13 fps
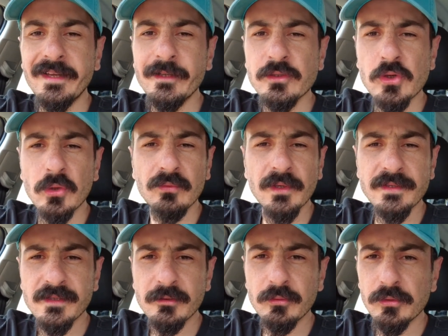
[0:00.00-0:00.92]
Çok
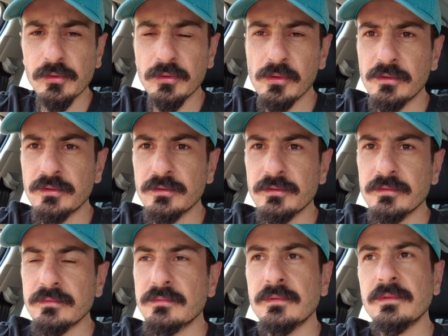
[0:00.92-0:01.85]
fazla koku
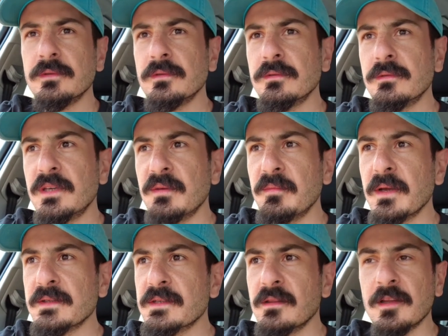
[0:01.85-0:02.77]
yoktu. Ee,
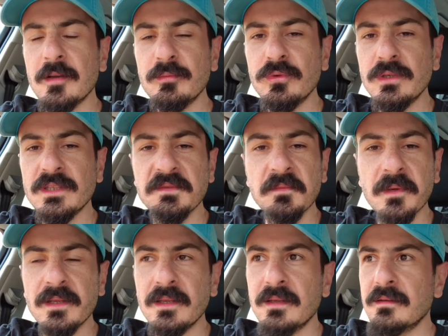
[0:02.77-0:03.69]
kimyasallar büyük
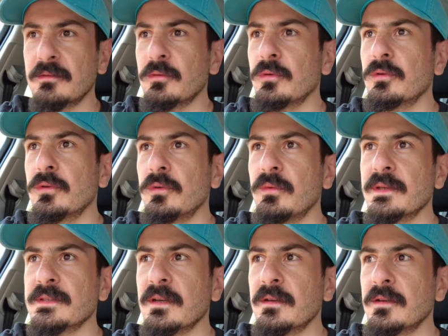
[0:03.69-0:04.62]
ihtimalle kokuyu
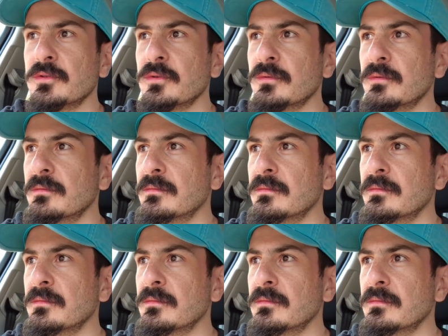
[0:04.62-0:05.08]
vesaire çok